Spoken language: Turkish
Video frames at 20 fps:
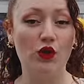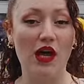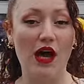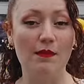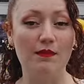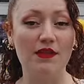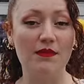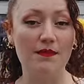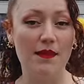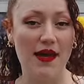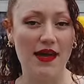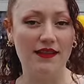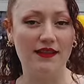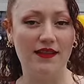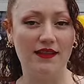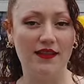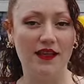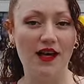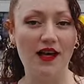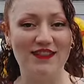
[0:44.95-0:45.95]
önemli
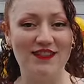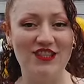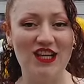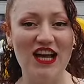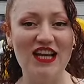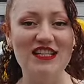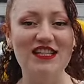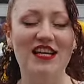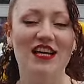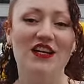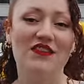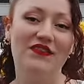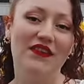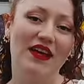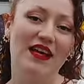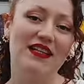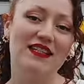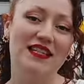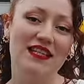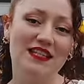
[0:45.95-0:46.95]
meydana gideceğiz
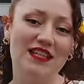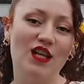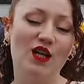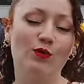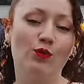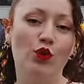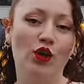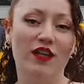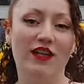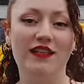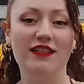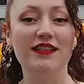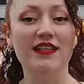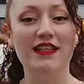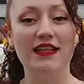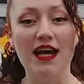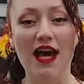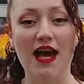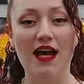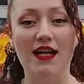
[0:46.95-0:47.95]
ve sizlere buraların
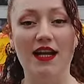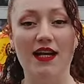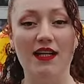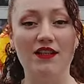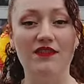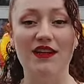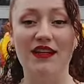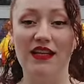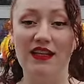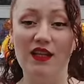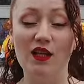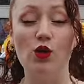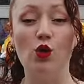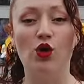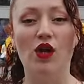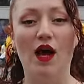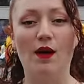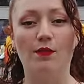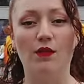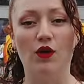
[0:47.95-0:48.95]
hikayelerini ve neden
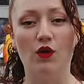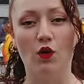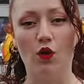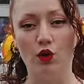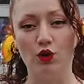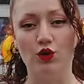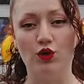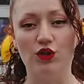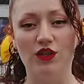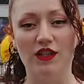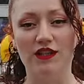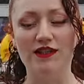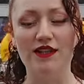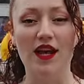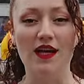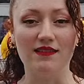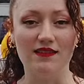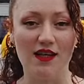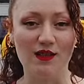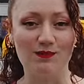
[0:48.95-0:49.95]
önemli
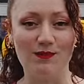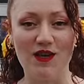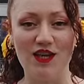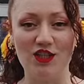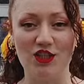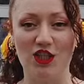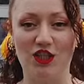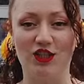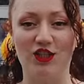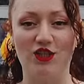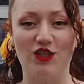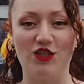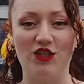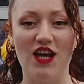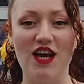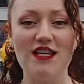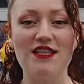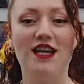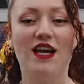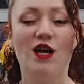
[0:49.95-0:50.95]
olduklarını anlatmaya
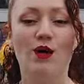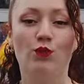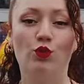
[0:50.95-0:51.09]
çalışacağız.